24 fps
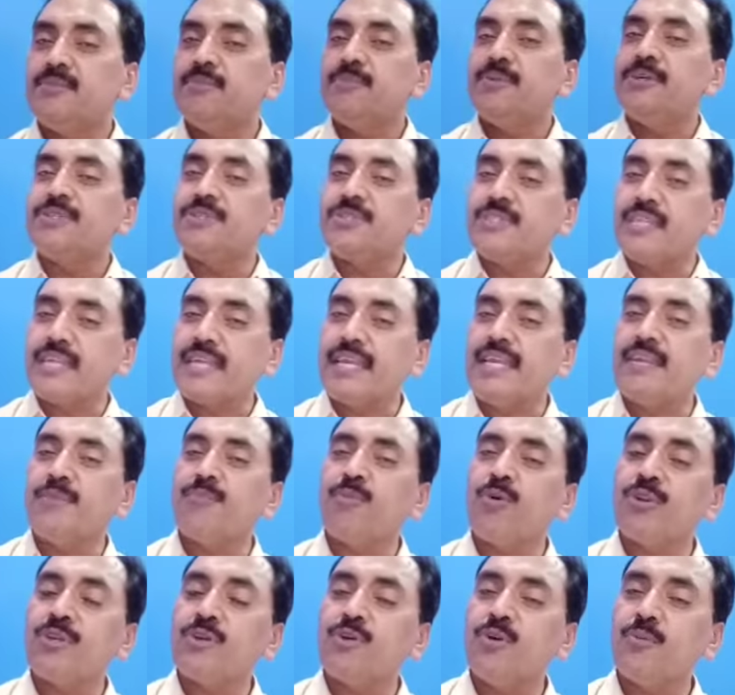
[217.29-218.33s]
फिर सेकेंड
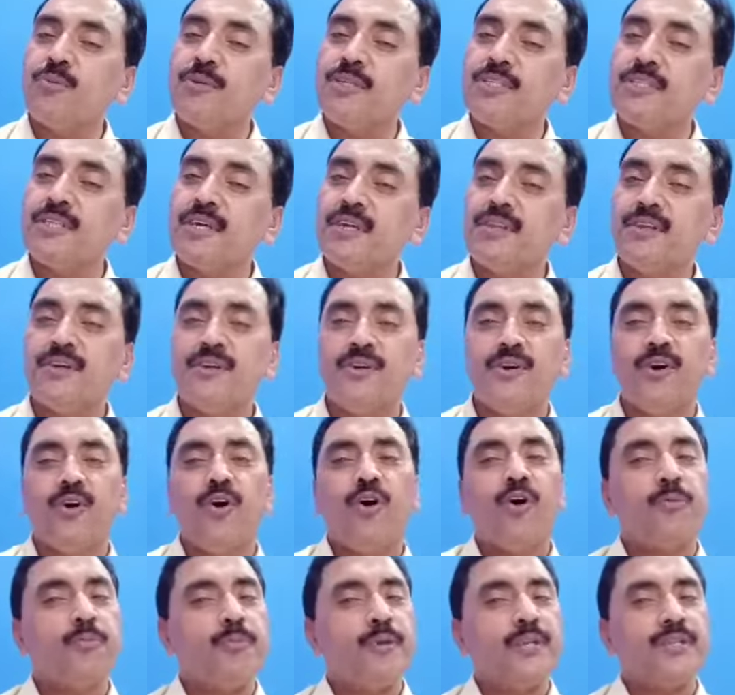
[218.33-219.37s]
पोलिंग ऑफिसर
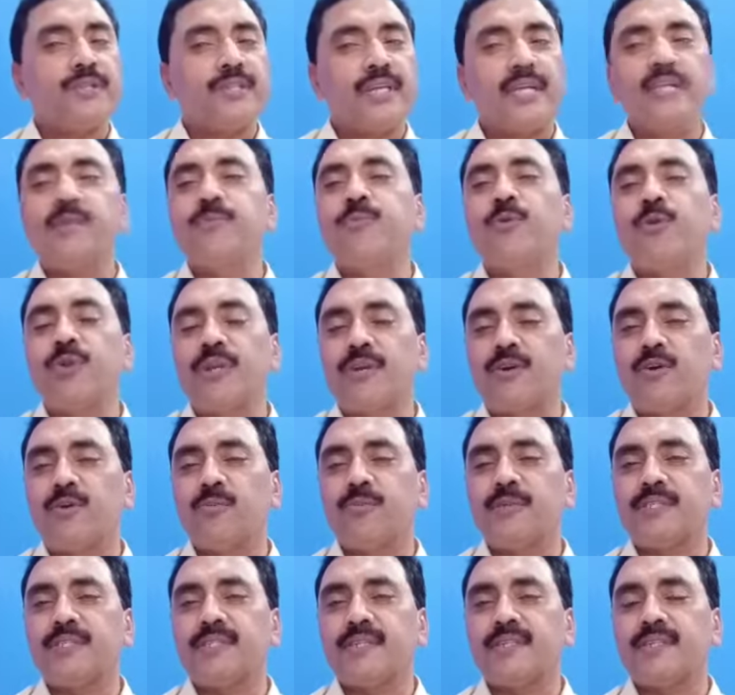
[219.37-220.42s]
और फिर थर्ड बोरिंग
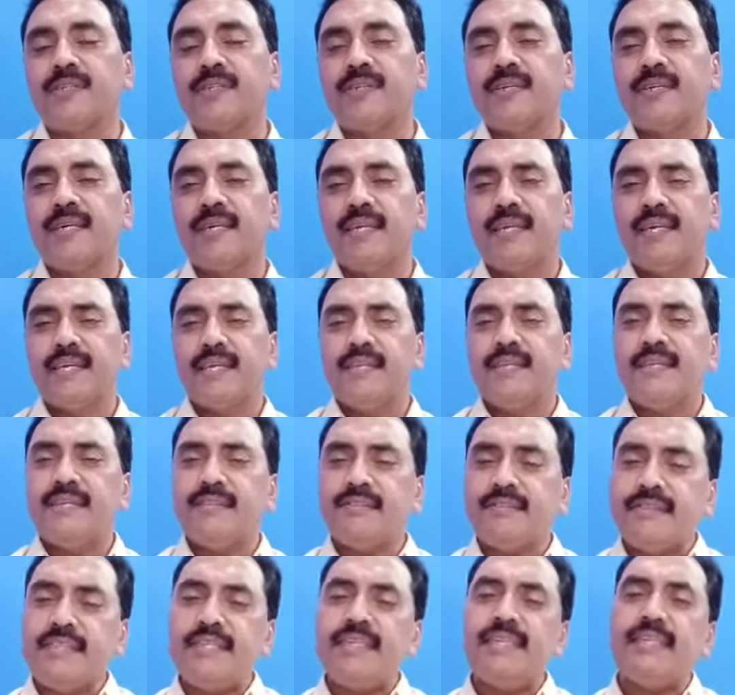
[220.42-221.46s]
ऑफिसर ये
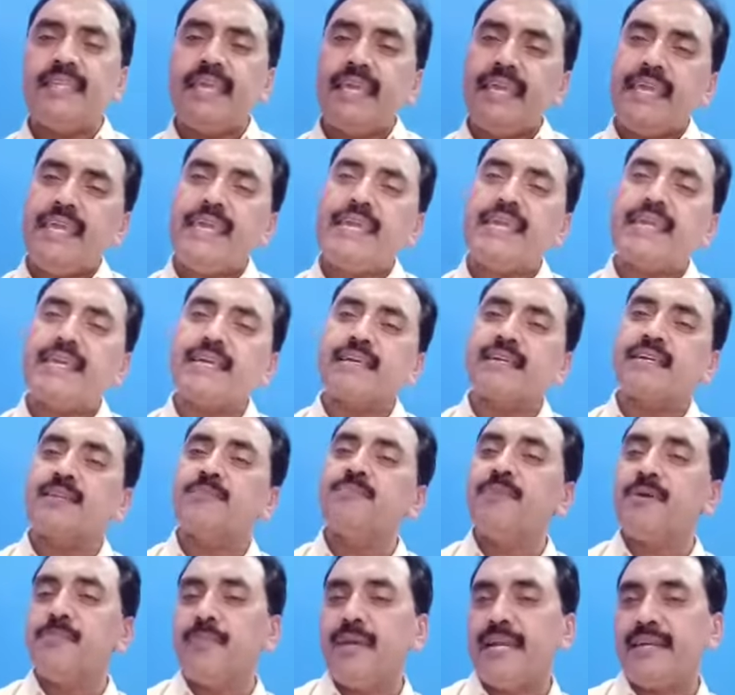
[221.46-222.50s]
तीन एक
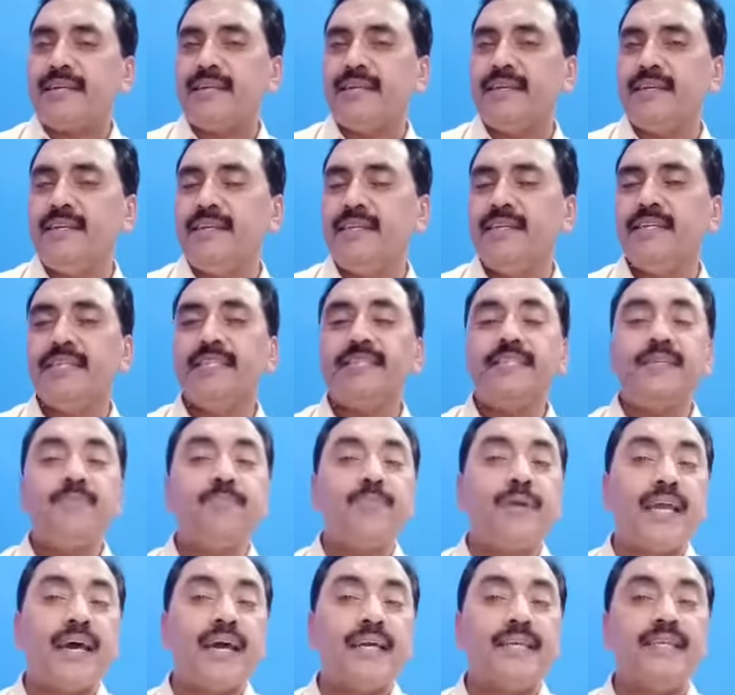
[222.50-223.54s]
क्रम में बैठे ये
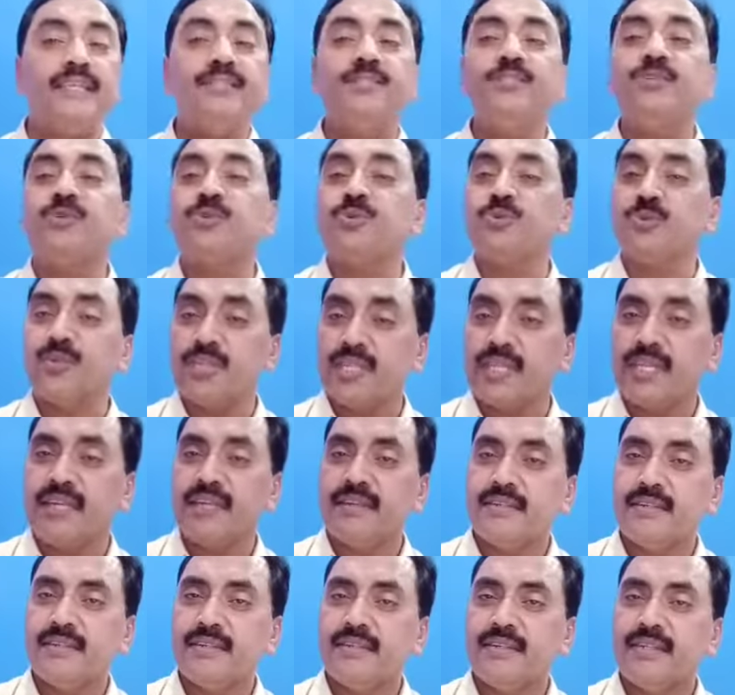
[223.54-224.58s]
बड़ा ही जरूरी
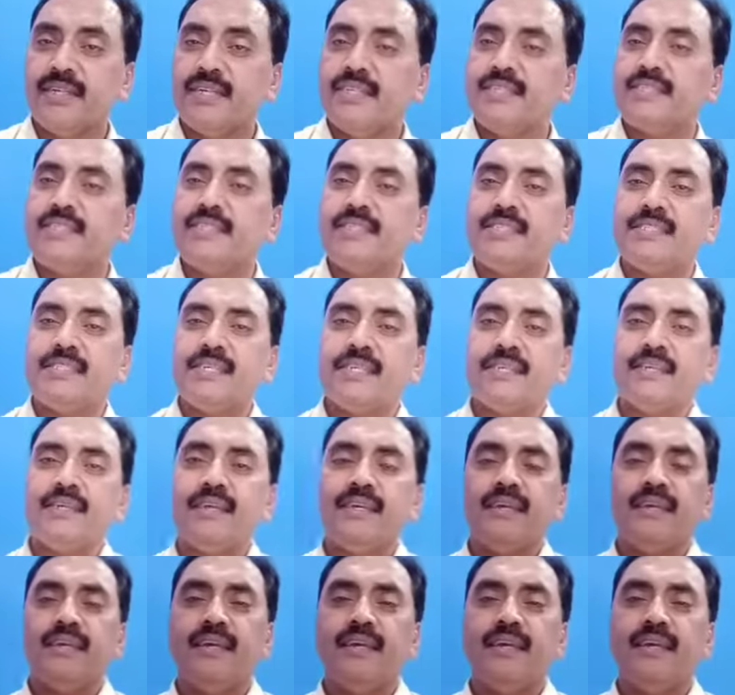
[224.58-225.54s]
है जिससे कि